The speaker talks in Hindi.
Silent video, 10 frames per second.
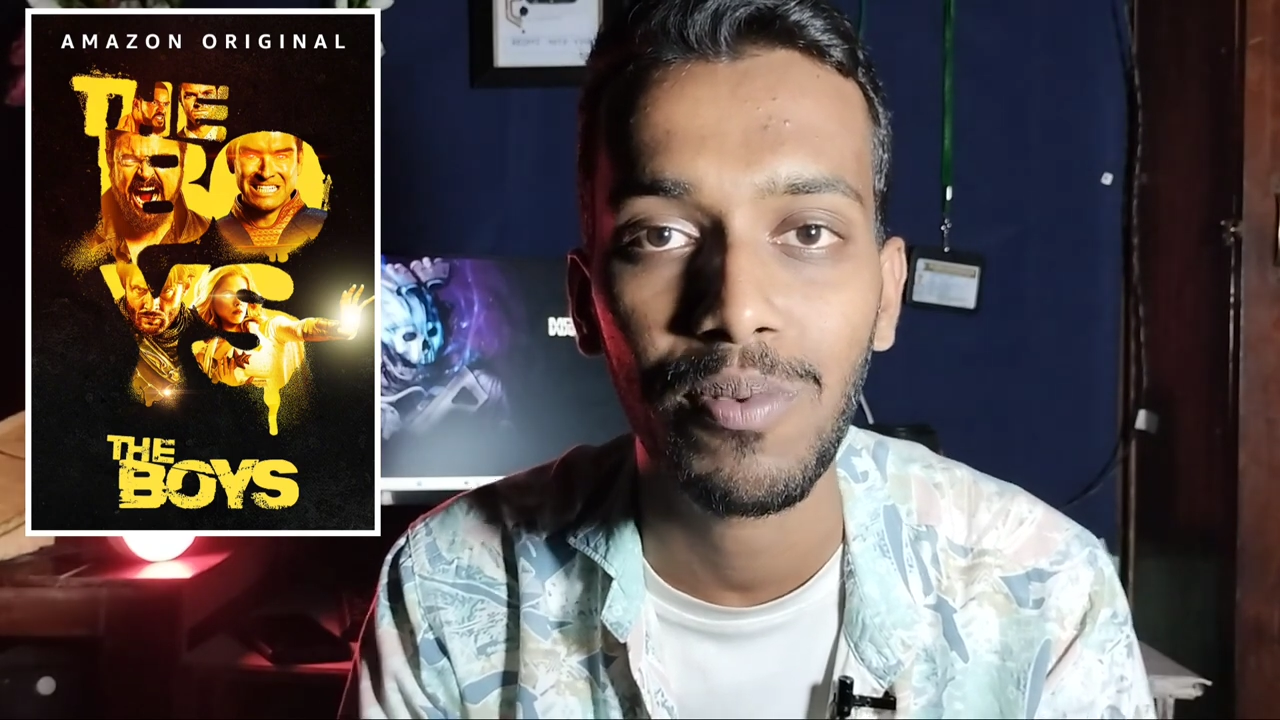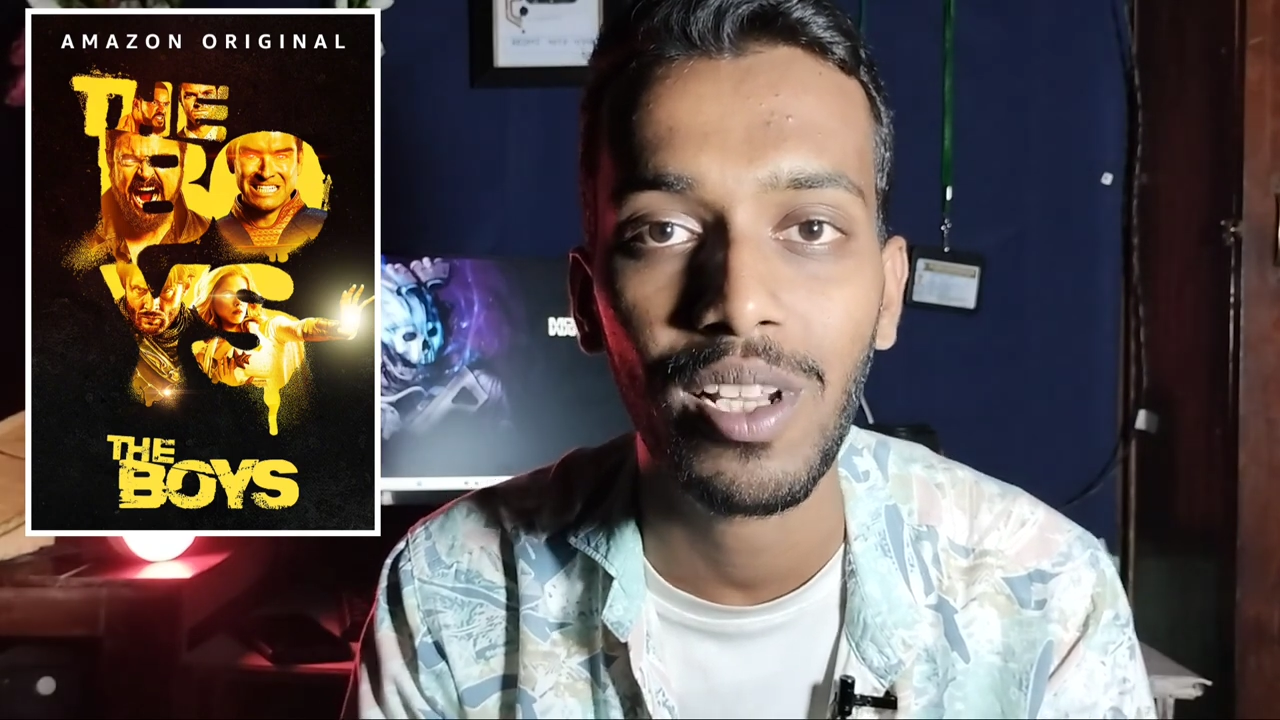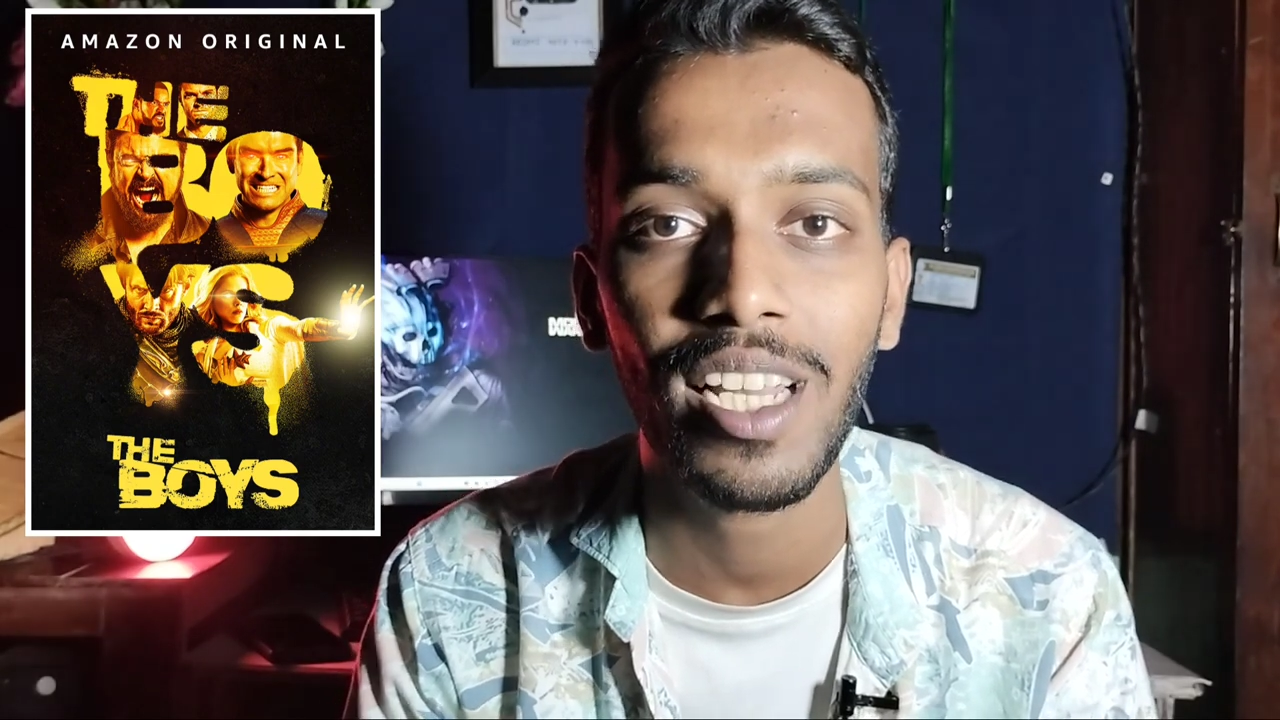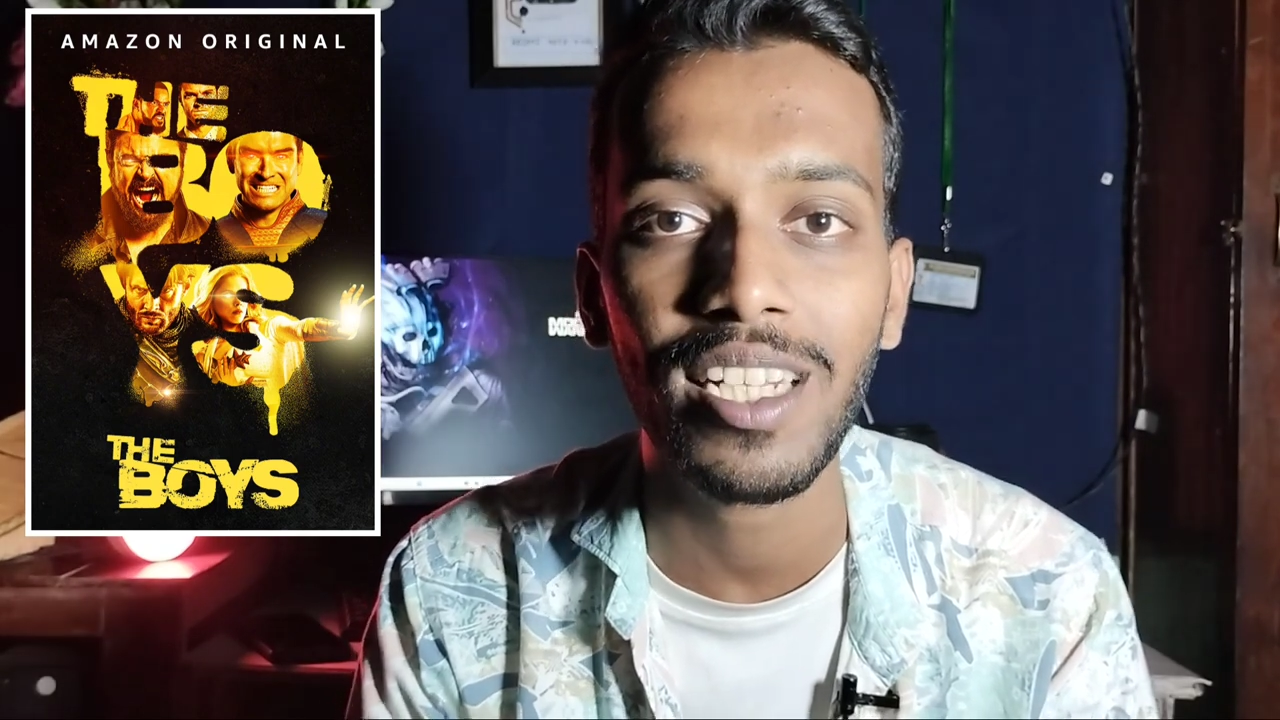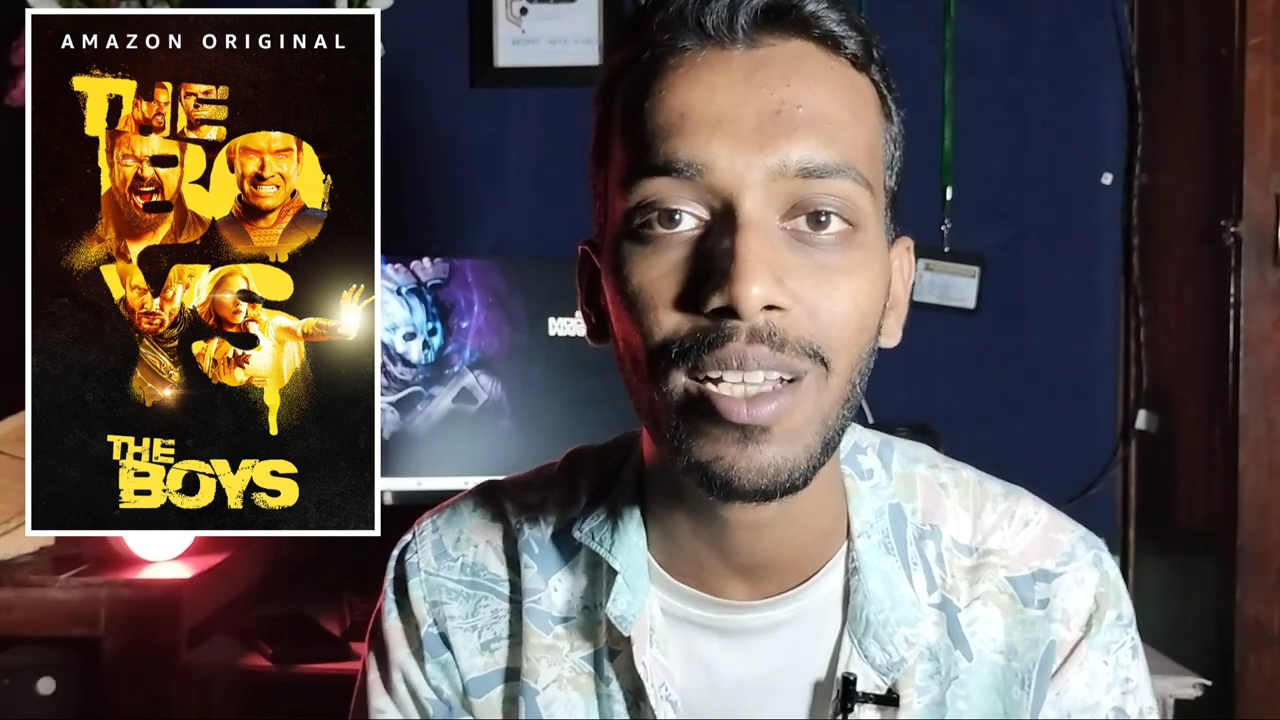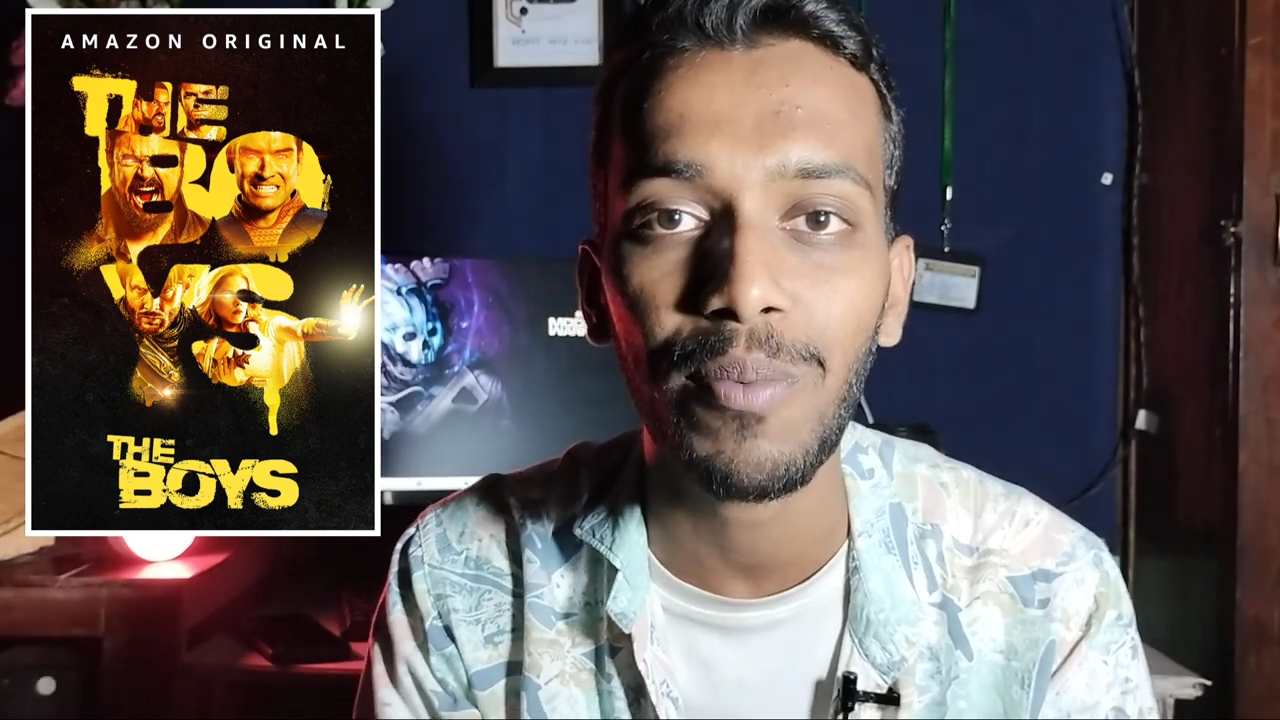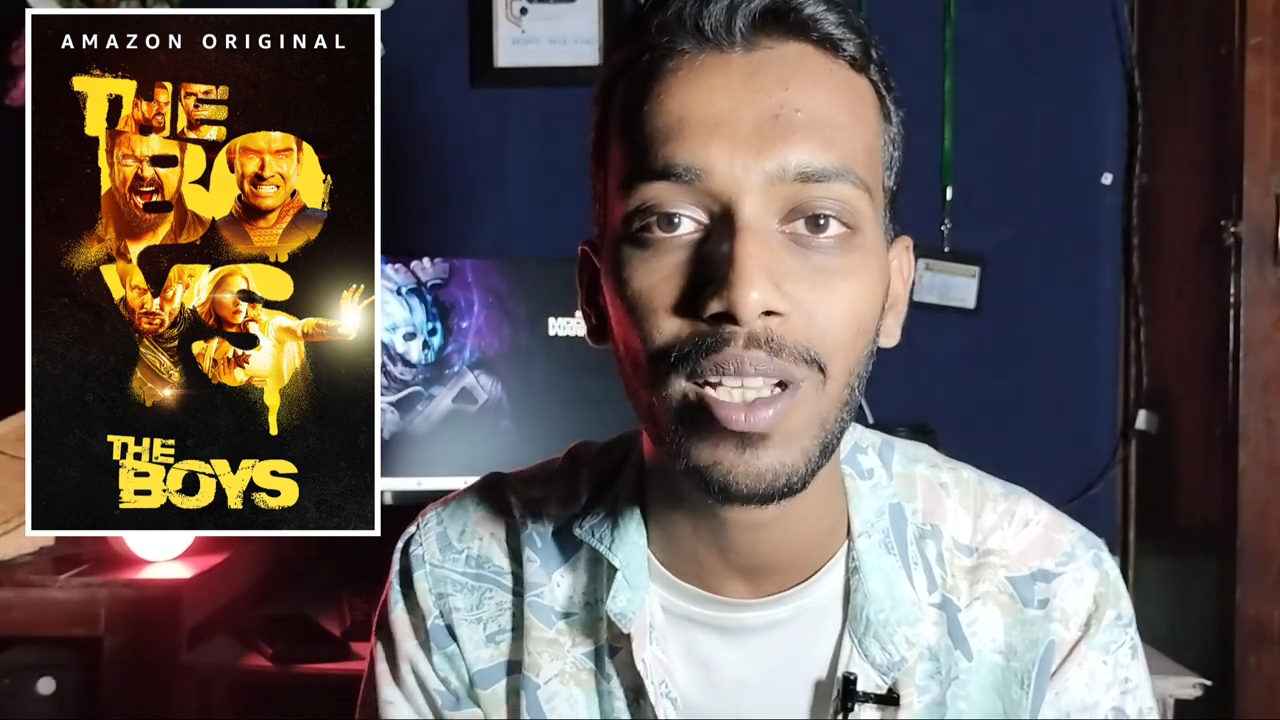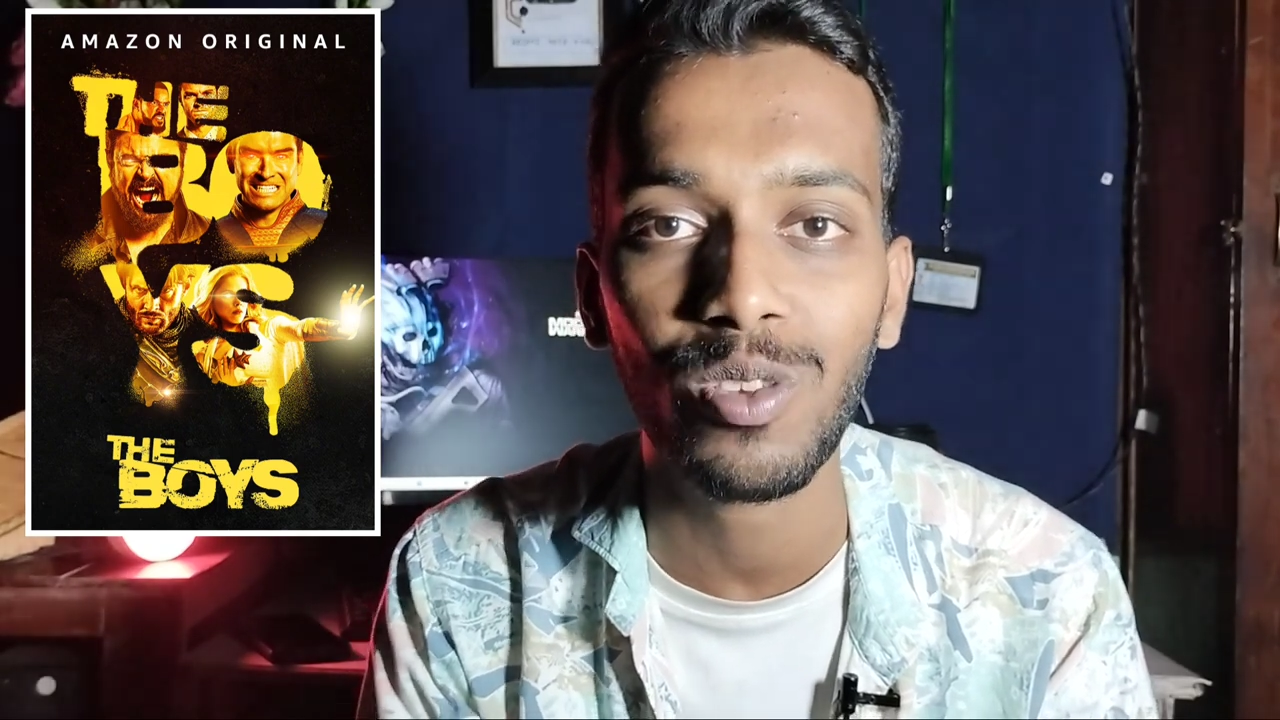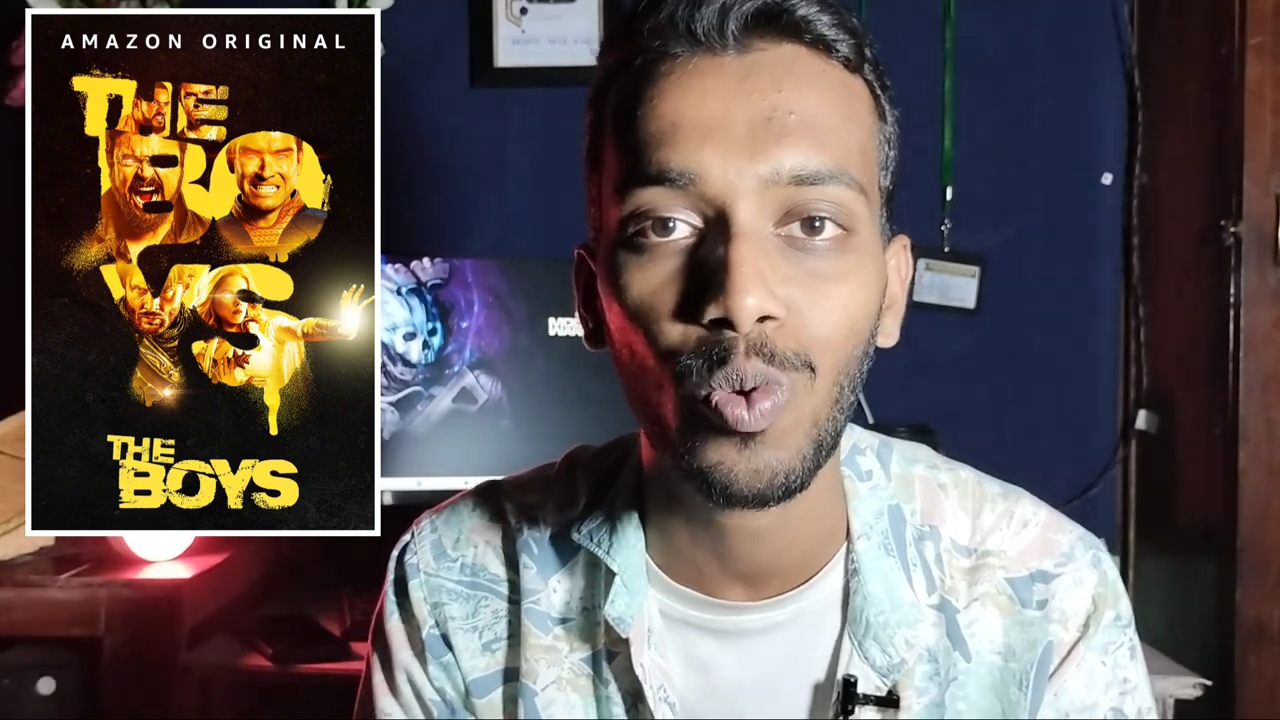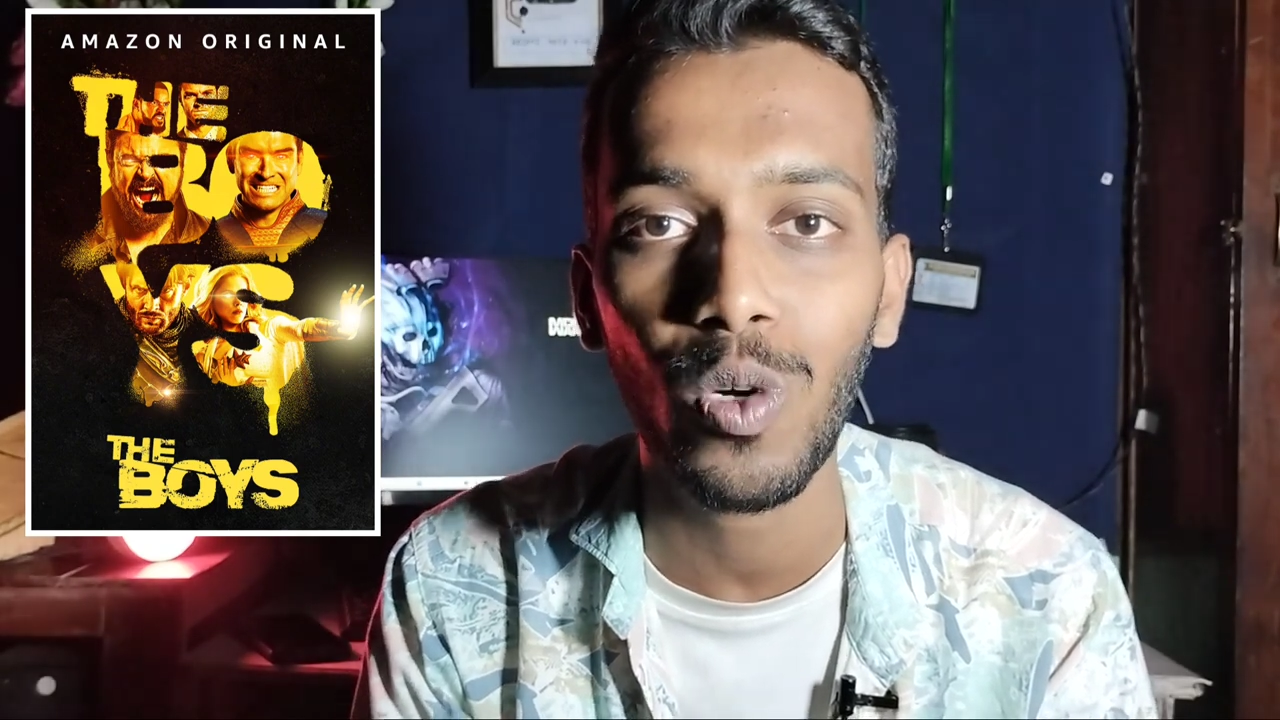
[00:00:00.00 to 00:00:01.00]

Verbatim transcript: विलेन के पास